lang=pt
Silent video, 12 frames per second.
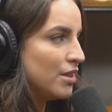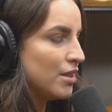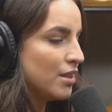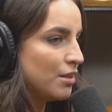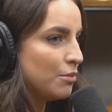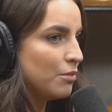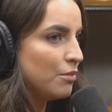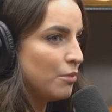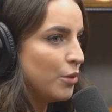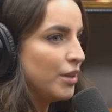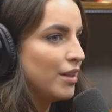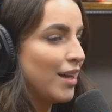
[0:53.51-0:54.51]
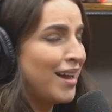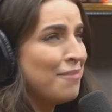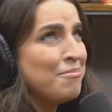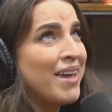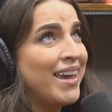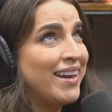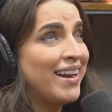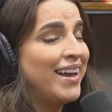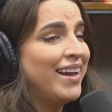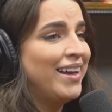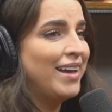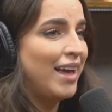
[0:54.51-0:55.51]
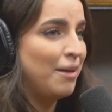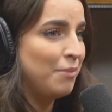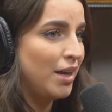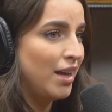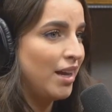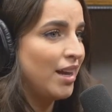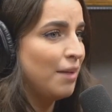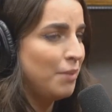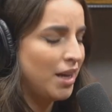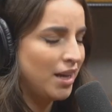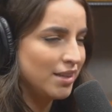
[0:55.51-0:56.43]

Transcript: muita coisa. publi. Muita. Muita, muita história pra entregar. Amém, amém,